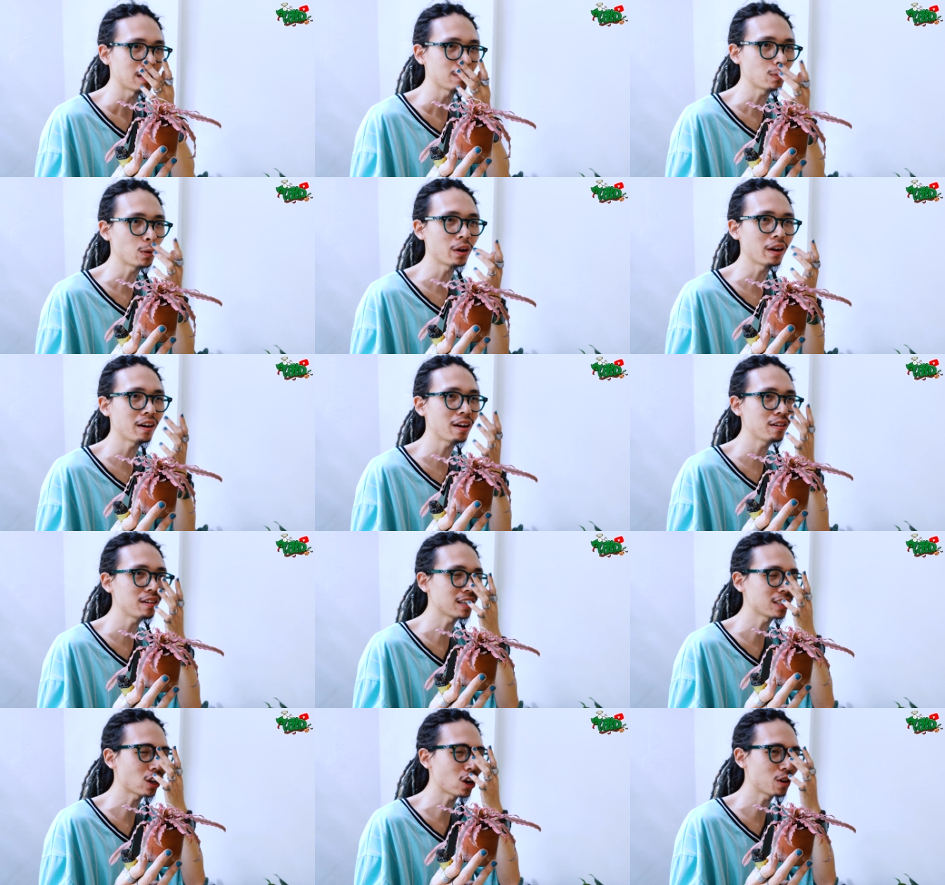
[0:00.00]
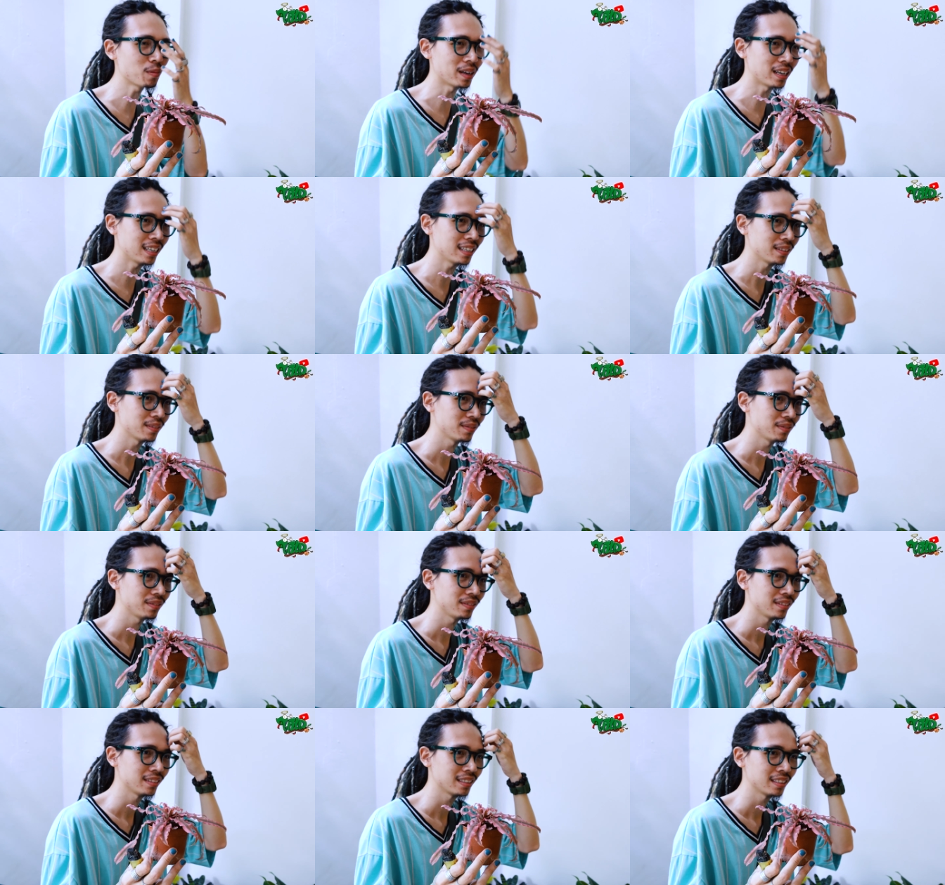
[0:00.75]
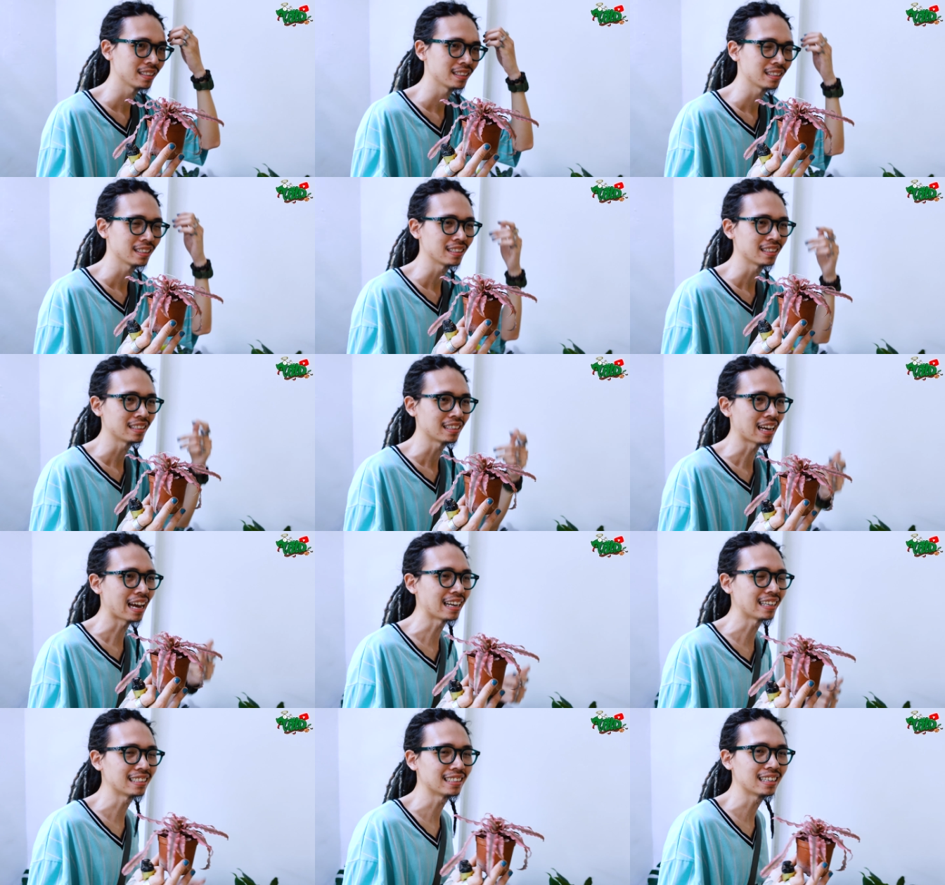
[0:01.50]
Mua ở đâu được cho mà?
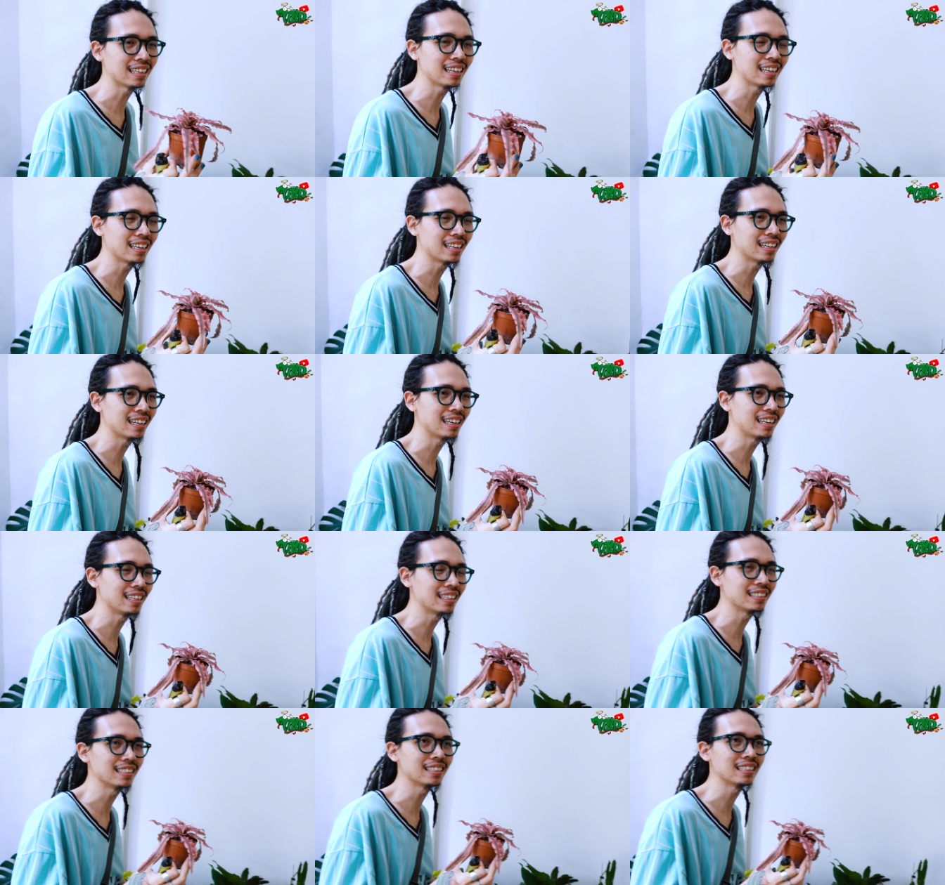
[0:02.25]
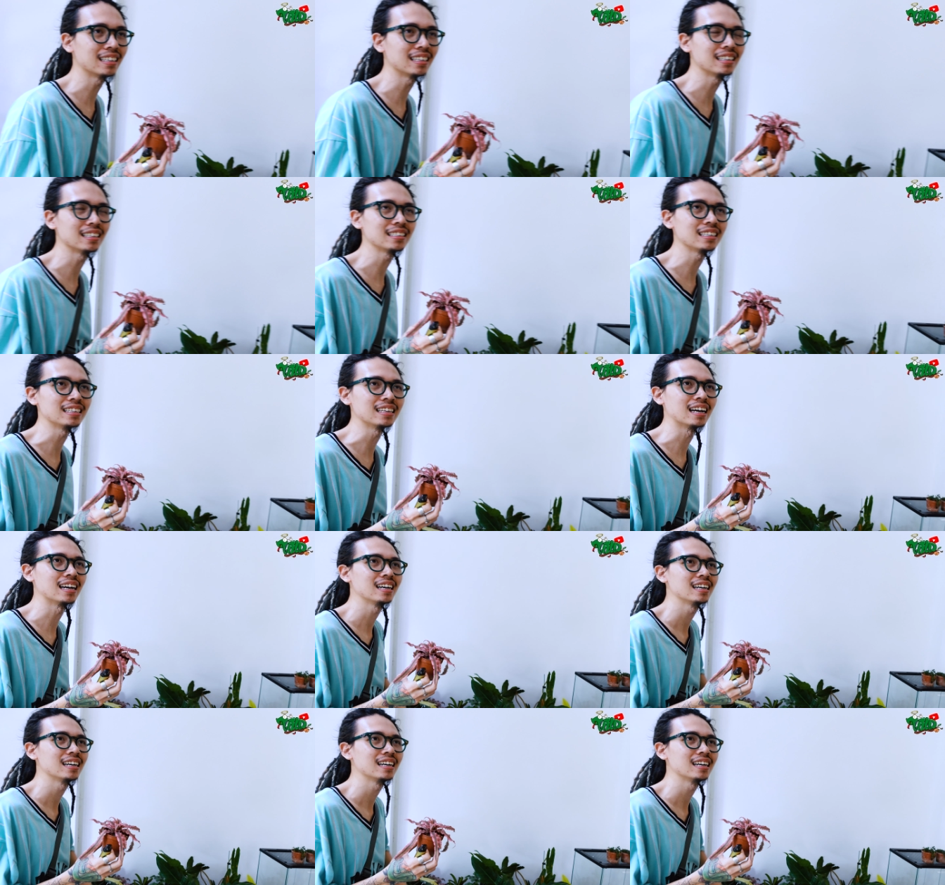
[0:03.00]
Anh gì nhỉ?